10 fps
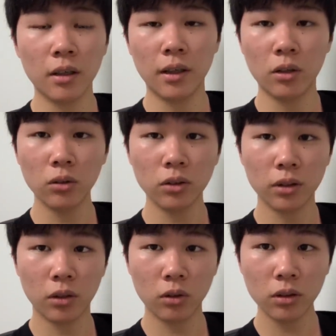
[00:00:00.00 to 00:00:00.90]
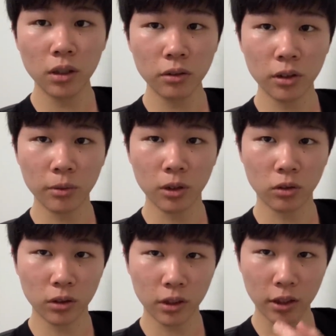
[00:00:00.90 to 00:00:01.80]
えロンドンではロックダウンっていうものが
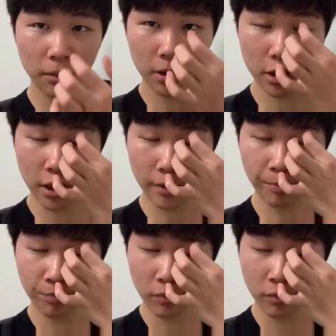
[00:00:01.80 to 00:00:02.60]
行われていまして、